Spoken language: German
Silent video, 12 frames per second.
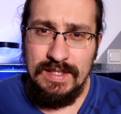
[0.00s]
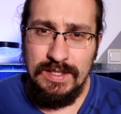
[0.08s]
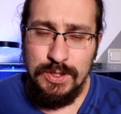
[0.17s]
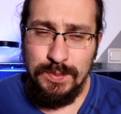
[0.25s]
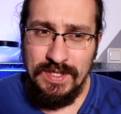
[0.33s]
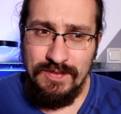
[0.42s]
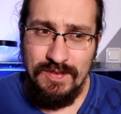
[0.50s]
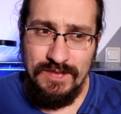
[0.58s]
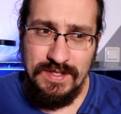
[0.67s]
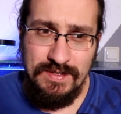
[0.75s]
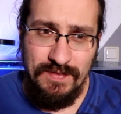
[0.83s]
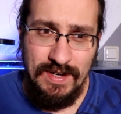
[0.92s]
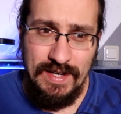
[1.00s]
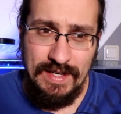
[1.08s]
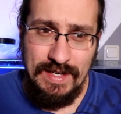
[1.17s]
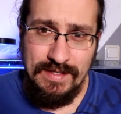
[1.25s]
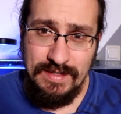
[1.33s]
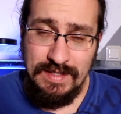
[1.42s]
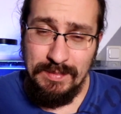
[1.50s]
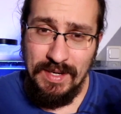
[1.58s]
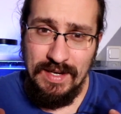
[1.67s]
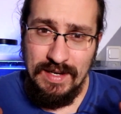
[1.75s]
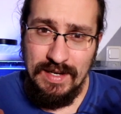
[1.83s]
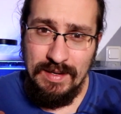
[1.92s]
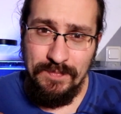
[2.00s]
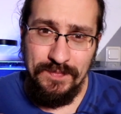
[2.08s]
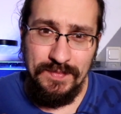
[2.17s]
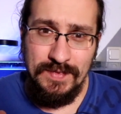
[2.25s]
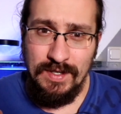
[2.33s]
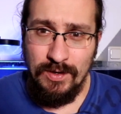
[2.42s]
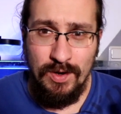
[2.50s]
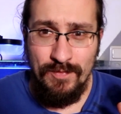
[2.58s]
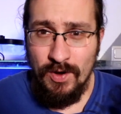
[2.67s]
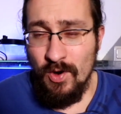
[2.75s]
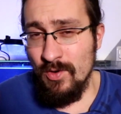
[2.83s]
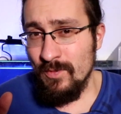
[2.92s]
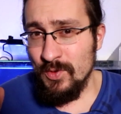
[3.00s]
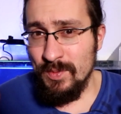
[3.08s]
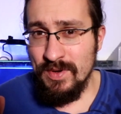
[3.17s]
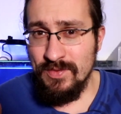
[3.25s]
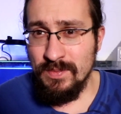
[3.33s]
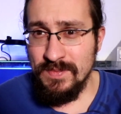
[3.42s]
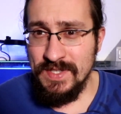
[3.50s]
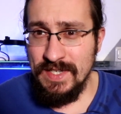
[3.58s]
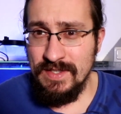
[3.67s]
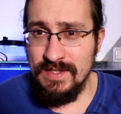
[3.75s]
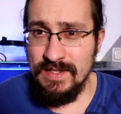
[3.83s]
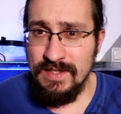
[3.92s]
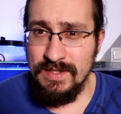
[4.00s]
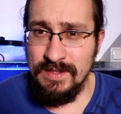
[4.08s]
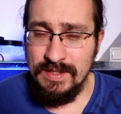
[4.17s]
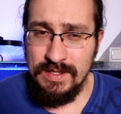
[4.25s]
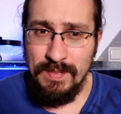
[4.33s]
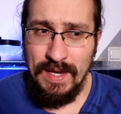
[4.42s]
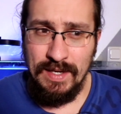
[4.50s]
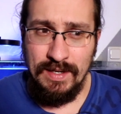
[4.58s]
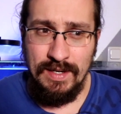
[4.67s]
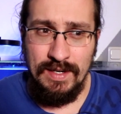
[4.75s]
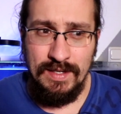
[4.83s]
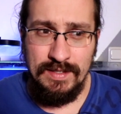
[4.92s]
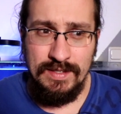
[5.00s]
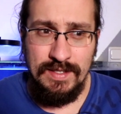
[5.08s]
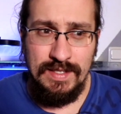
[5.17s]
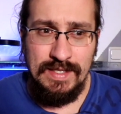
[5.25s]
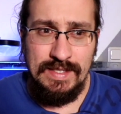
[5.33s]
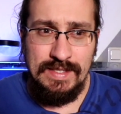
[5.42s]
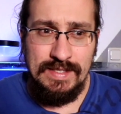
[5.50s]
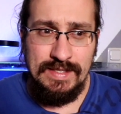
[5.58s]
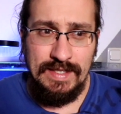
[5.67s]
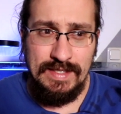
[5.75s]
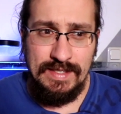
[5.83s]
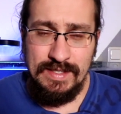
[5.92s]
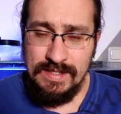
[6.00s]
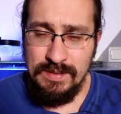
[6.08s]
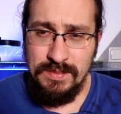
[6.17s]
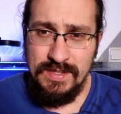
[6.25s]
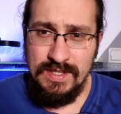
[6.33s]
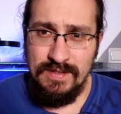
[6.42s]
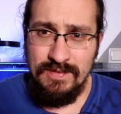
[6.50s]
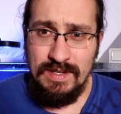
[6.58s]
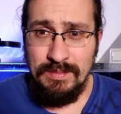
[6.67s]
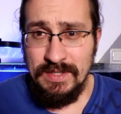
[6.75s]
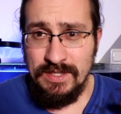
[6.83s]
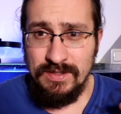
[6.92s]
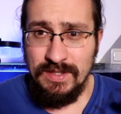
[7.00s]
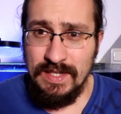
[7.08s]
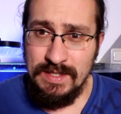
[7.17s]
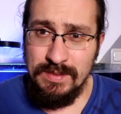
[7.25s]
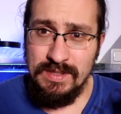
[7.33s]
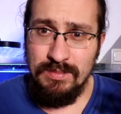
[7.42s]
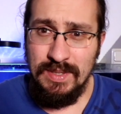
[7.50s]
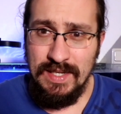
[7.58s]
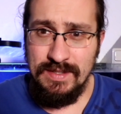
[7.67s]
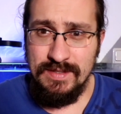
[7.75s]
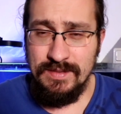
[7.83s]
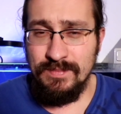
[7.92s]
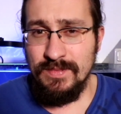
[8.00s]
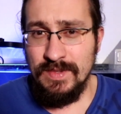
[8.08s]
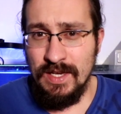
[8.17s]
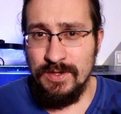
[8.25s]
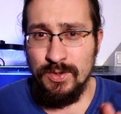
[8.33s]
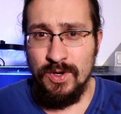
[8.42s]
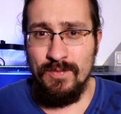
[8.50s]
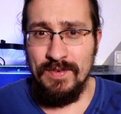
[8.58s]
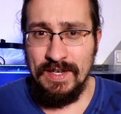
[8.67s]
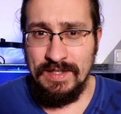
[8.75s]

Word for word: Sprich, wenn wir zwei Kästchen nebeneinander haben, dann kommen wir auch immer so bei 65. Das Becken hat 76. Wir haben links und rechts ein bisschen Platz, also kommen wir